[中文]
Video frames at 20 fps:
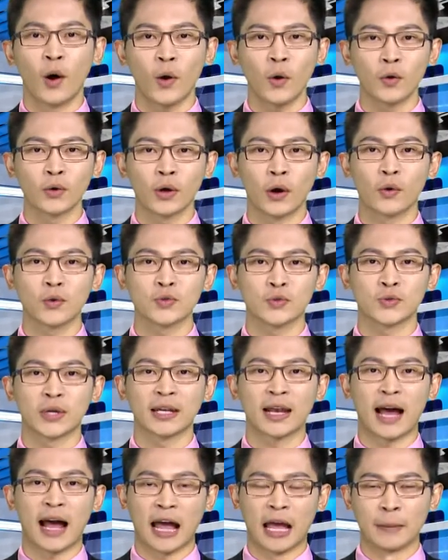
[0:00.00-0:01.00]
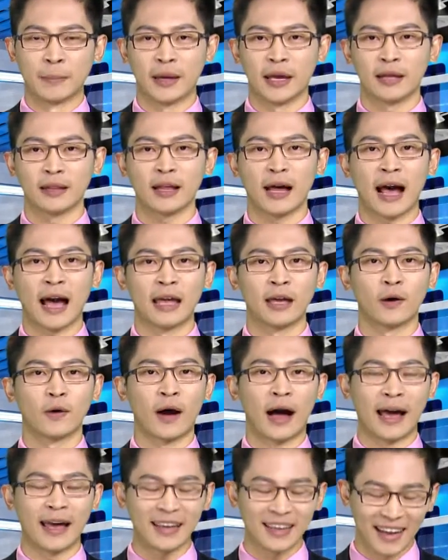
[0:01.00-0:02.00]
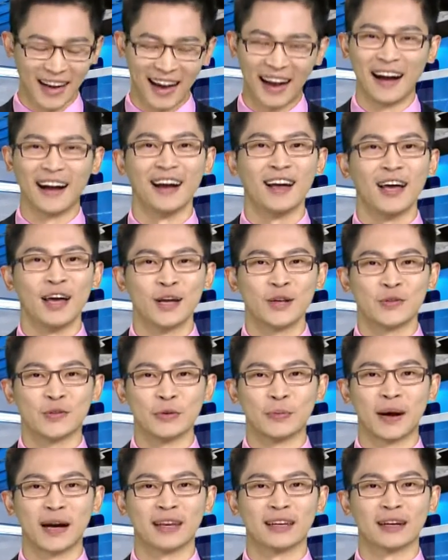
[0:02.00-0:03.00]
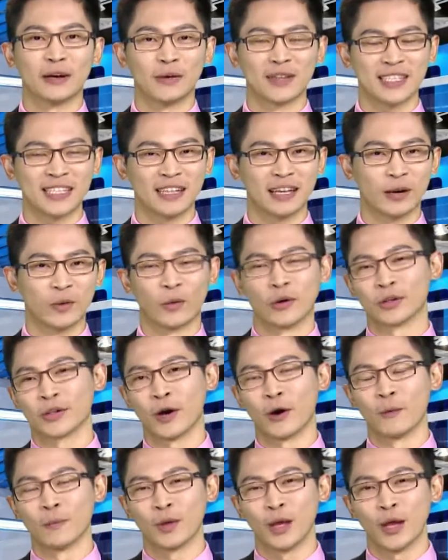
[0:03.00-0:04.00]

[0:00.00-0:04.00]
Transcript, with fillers: 后龙、竹南的海边，还有海港举办了系列活动，